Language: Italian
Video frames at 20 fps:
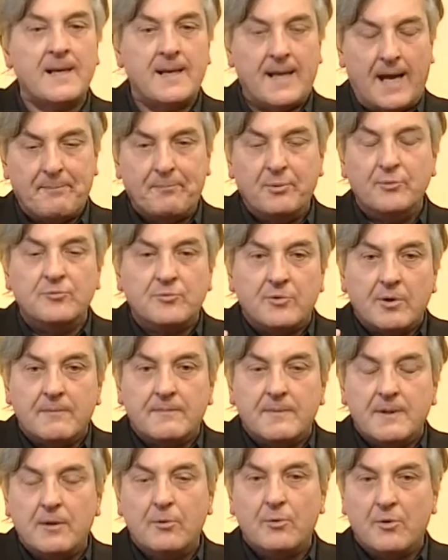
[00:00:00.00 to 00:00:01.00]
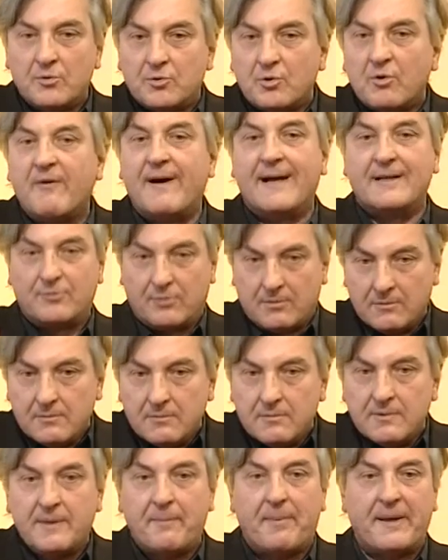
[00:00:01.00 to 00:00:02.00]
appunto, in lui ho trovato,
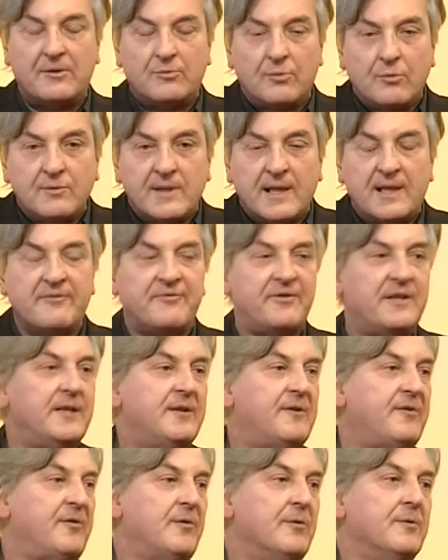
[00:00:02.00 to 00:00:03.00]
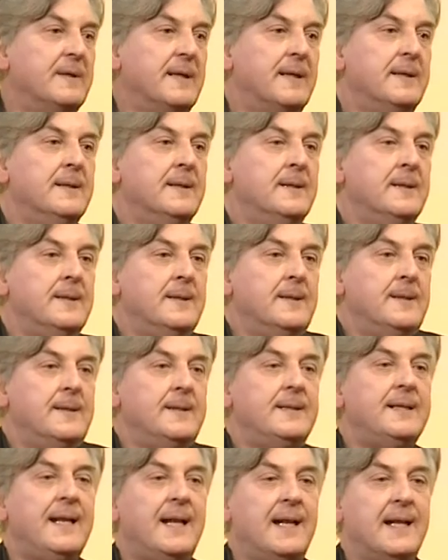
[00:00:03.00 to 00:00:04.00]
ripeto, una definizione eh,
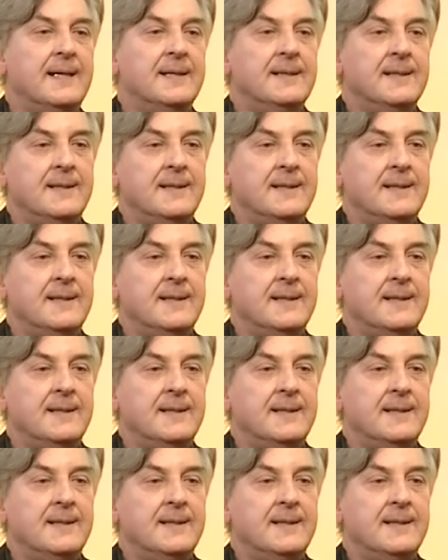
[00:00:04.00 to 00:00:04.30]
della